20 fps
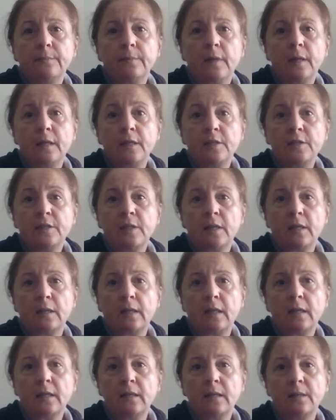
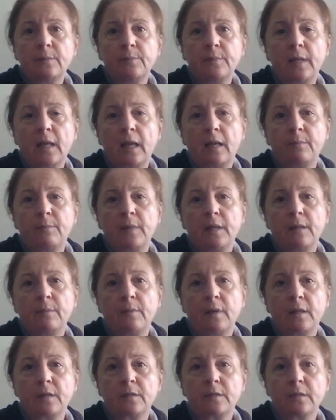Eşyalar gidip gelmeye
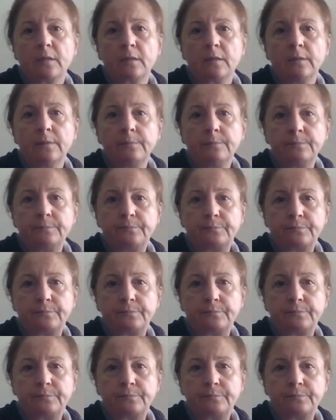başladı.